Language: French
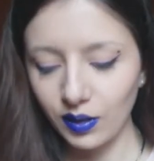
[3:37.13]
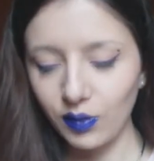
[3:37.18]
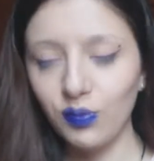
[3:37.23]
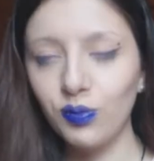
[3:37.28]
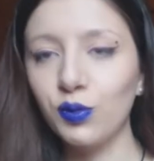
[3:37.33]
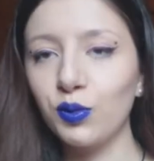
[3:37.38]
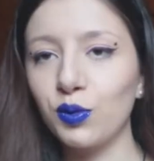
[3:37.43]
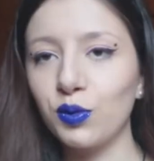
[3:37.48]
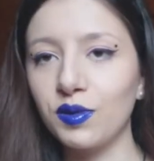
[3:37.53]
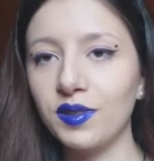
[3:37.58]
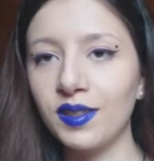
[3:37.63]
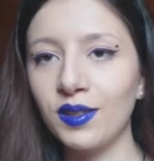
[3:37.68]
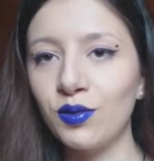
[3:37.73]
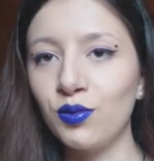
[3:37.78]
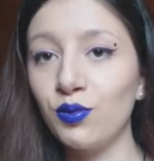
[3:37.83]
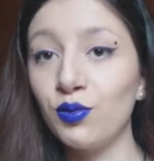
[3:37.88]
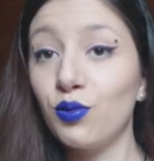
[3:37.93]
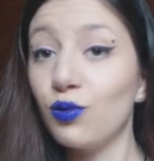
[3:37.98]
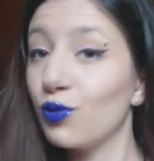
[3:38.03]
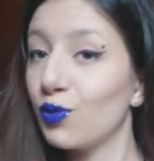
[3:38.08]
vu que c'est
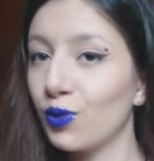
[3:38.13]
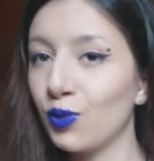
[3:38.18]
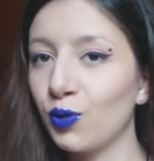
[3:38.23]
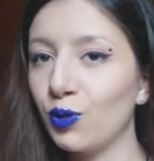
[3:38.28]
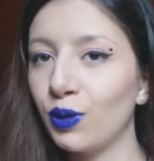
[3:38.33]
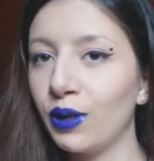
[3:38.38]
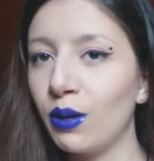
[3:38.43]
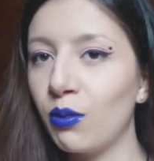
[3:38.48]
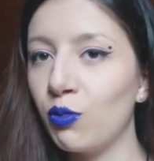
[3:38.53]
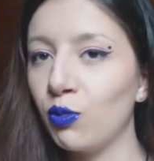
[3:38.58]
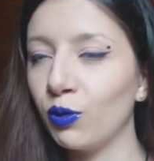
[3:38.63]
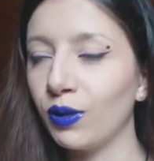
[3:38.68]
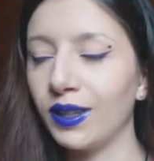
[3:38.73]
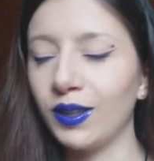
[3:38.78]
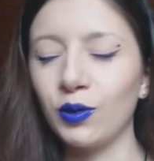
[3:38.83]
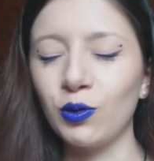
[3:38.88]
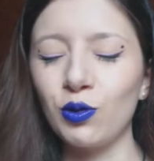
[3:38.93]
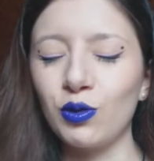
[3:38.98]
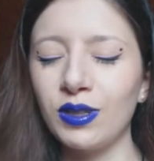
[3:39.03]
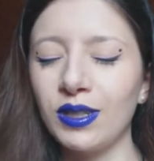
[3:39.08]
du chocolat blanc
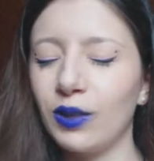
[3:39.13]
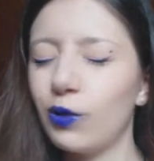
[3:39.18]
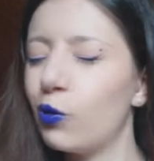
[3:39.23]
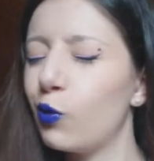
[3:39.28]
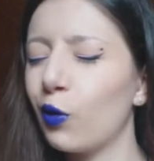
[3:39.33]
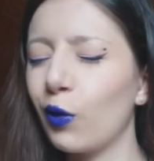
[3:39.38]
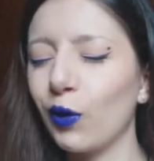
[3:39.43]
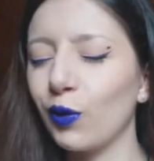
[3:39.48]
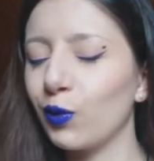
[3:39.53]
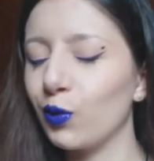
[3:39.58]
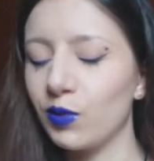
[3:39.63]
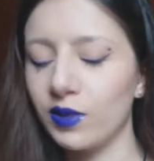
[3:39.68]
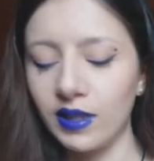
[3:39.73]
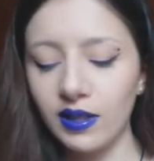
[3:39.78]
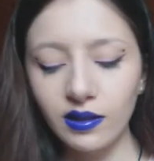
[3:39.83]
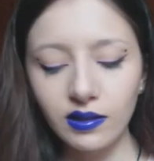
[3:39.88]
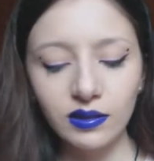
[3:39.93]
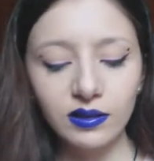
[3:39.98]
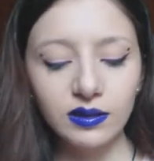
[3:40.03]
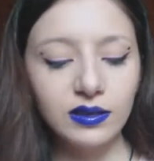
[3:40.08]
et que j'ai horreur de
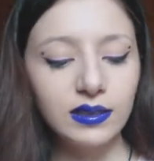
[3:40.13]
ça.